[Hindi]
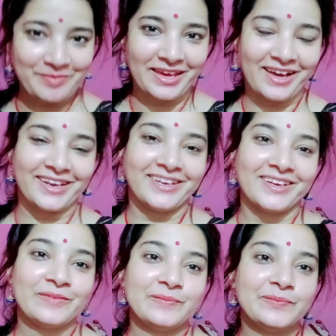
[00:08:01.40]
अभी आ रही
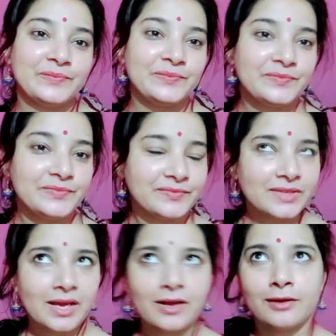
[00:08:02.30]
है
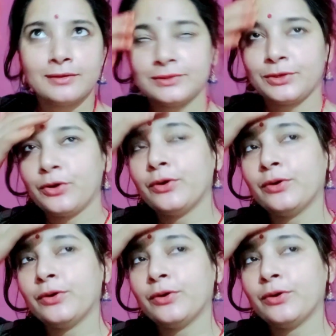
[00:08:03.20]
तो